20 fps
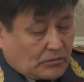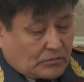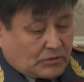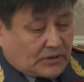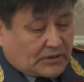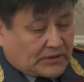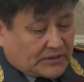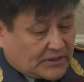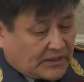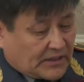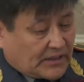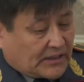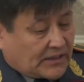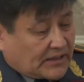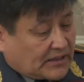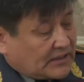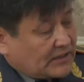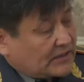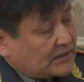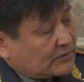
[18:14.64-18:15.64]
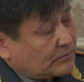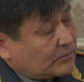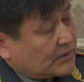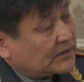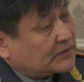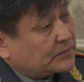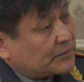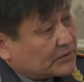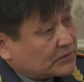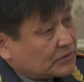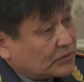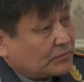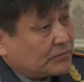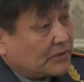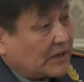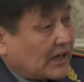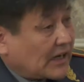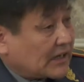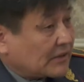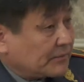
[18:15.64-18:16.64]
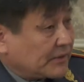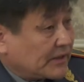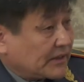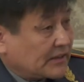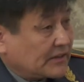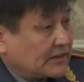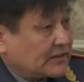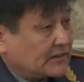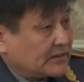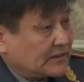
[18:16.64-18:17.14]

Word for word: У нас сильная боеспособная армия.